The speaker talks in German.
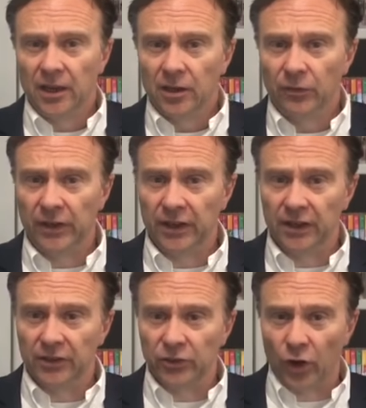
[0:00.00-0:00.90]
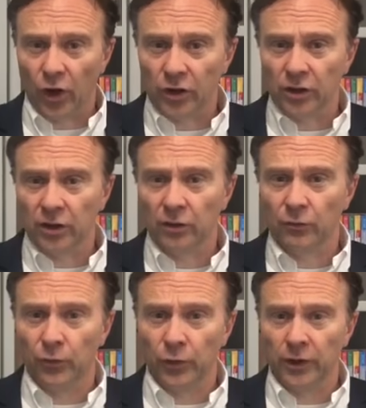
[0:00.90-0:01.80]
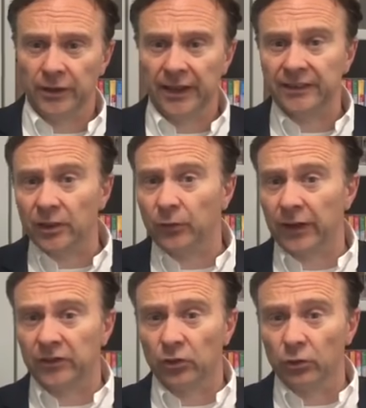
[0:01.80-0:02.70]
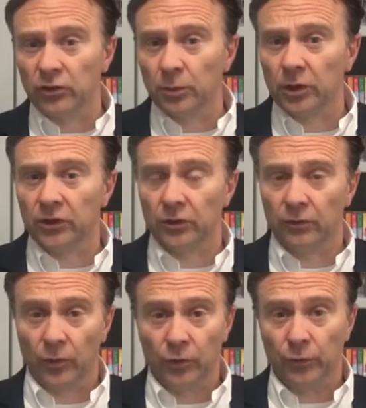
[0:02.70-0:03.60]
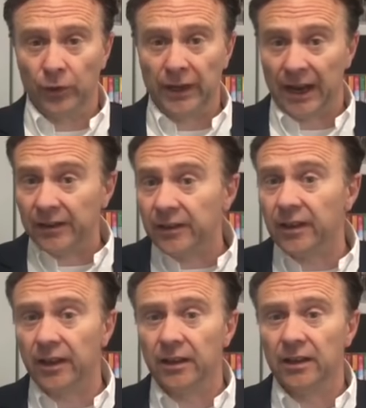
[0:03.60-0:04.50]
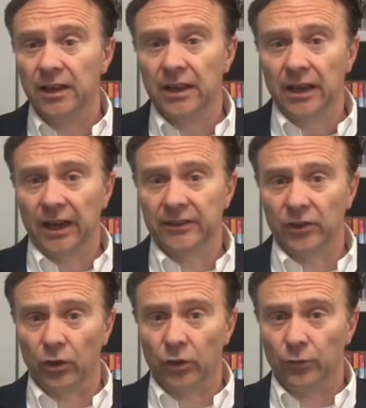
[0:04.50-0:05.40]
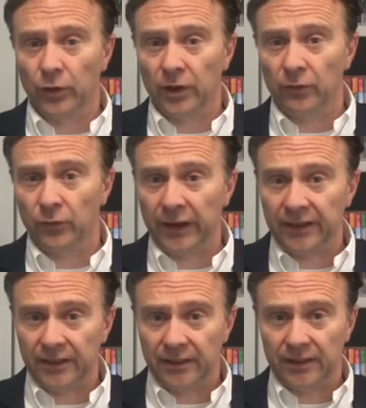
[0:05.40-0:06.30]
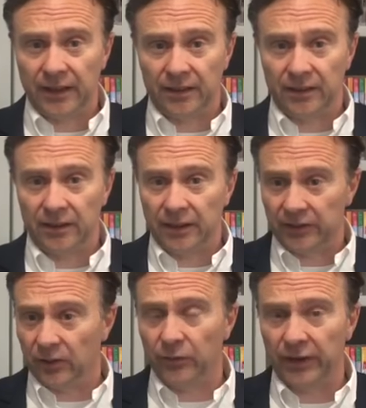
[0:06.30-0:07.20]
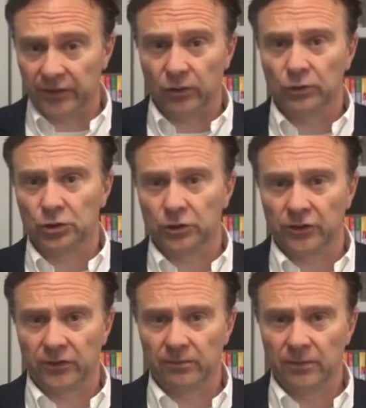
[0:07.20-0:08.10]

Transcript: Wir sorgen für Desinfektionsmittel sowohl für die Handhygiene als auch für den flächendeckenden Desinfektionsschutz.